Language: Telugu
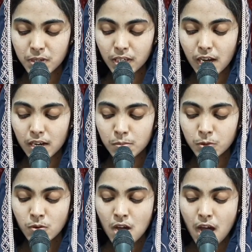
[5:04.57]

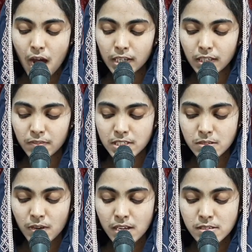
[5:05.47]
ప్రకారము అట్టి
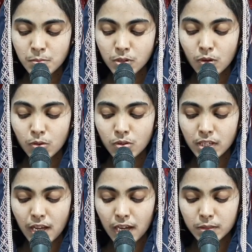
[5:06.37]
విశ్వాసముతో
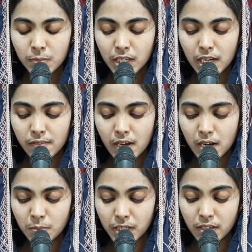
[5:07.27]
కూడిన ఆత్మ
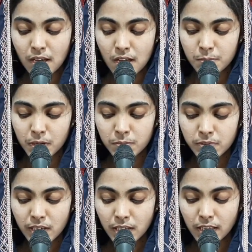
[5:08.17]
గలవారమై
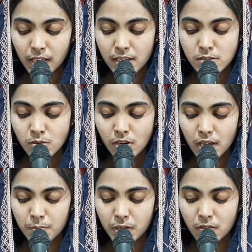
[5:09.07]
ప్రభు అయిన యేసును
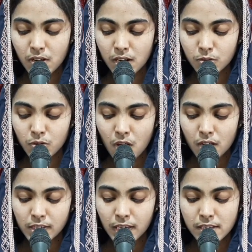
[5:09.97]
లేపినవాడు
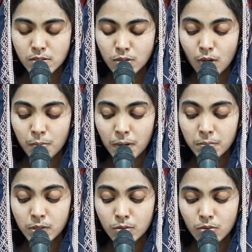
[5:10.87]
యేసుతో
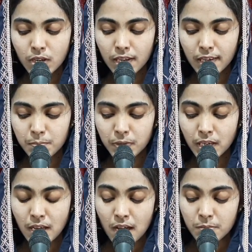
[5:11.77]
మమ్మను కూడా లేపి
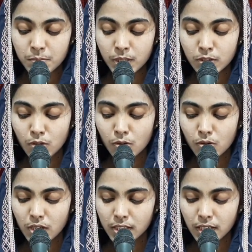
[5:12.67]
మీతో
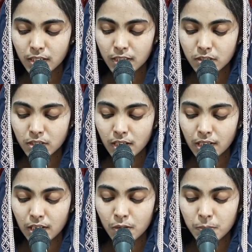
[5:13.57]
కూడా తన ఎదుట
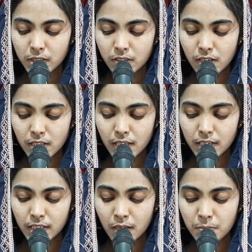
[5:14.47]
నిలవబెట్టునని
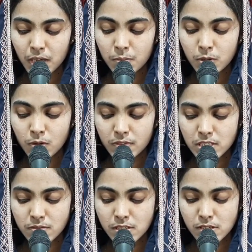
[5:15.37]
ఎరిగి మేమును
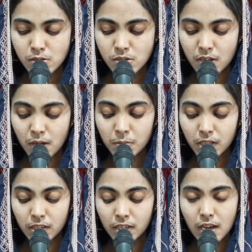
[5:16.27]
విశ్వసించున్నాము
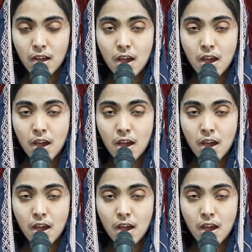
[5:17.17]
గనుక